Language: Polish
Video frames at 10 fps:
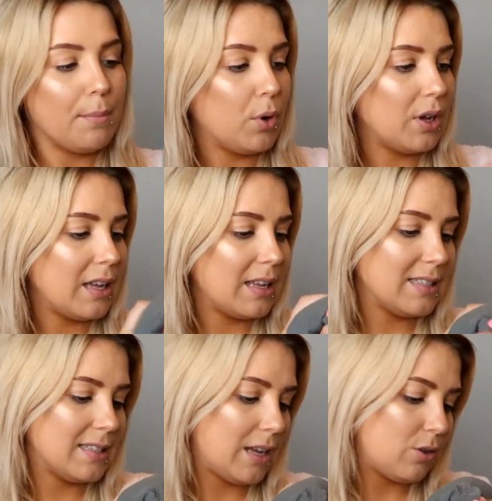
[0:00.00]
Moja
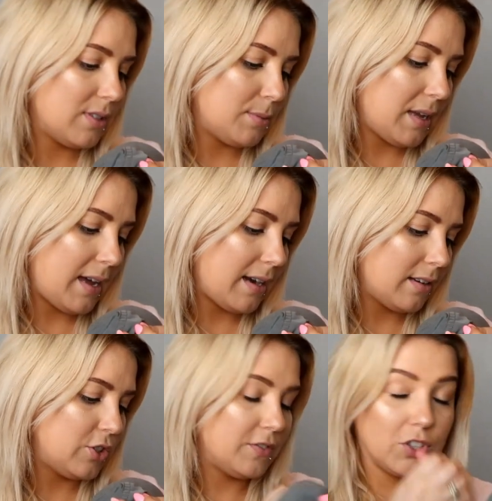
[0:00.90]
jest na
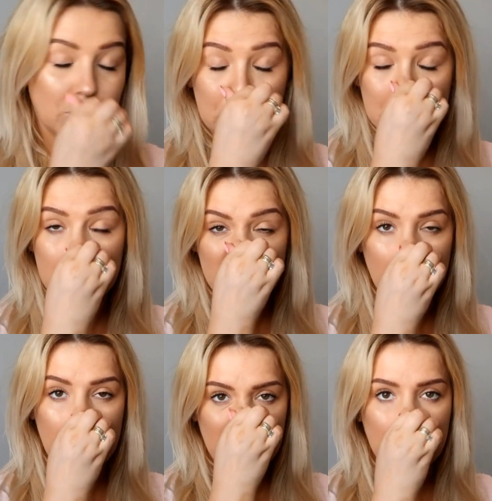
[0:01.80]
rozmiar
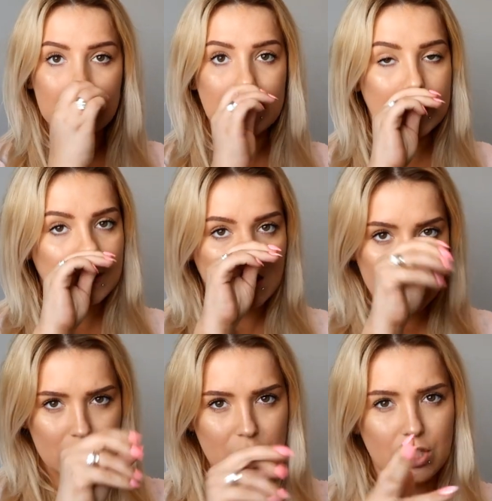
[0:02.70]
92, dlatego
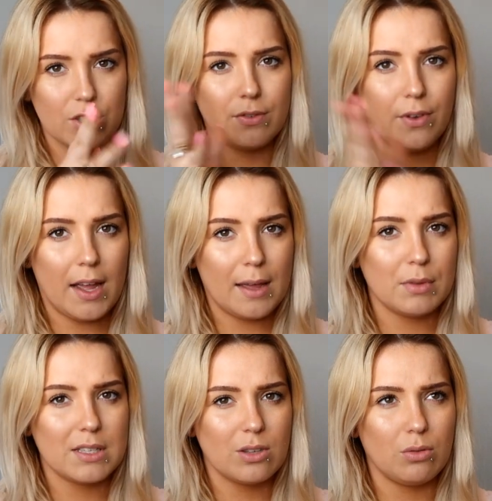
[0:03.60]
że rzeczy w
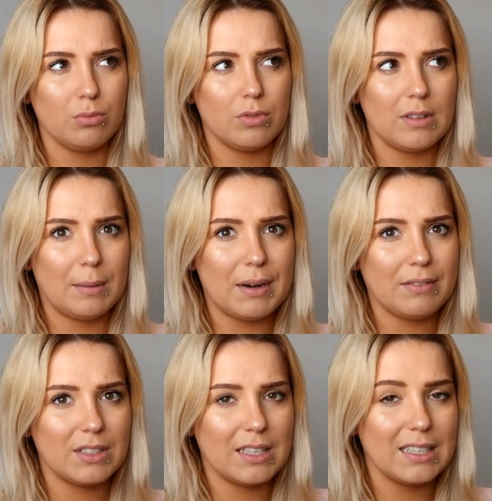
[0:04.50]
hm są
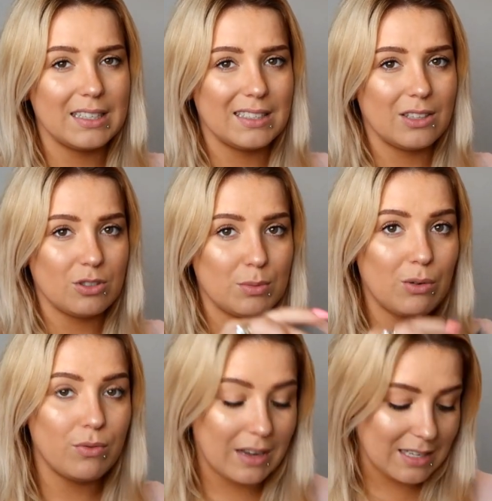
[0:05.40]
naprawdę,
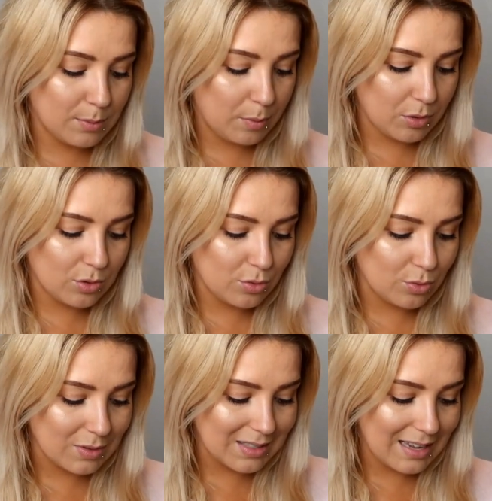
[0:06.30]
rozmiarówka jest po
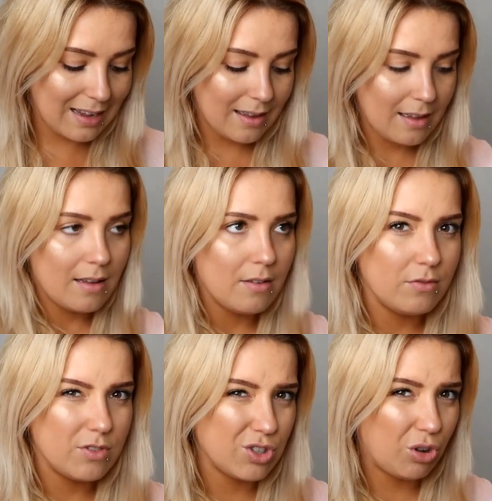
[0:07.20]
prostu
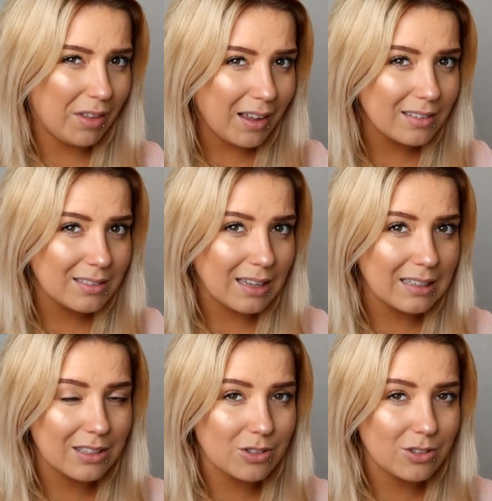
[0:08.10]
żona, tak?